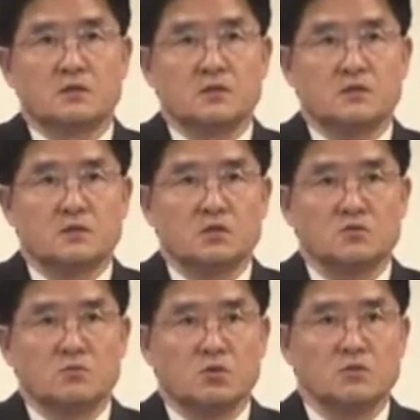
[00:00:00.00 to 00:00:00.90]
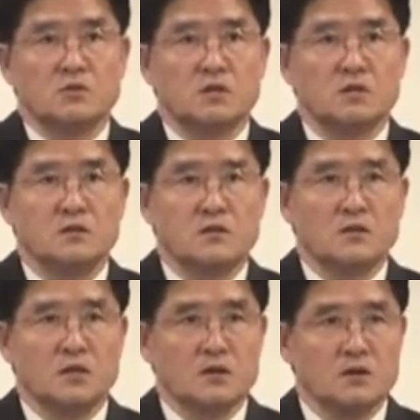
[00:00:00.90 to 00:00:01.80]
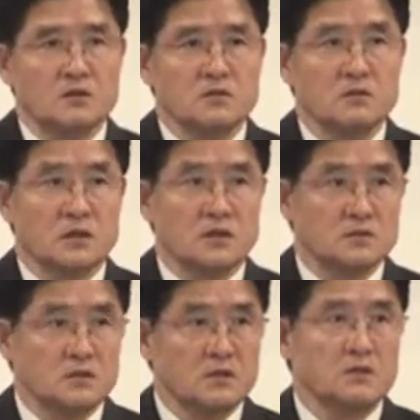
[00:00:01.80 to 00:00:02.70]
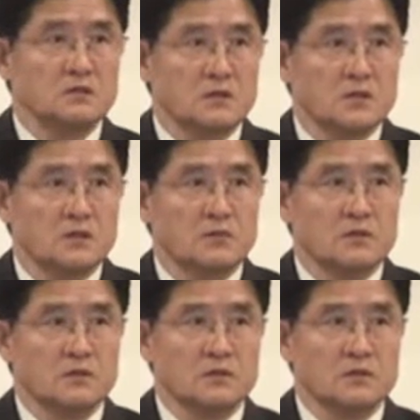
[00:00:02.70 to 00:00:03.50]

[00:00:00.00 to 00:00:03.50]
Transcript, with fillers: 그렇다고 해서 모든 한인들이 다 그러진 않았으리라 생각합니다.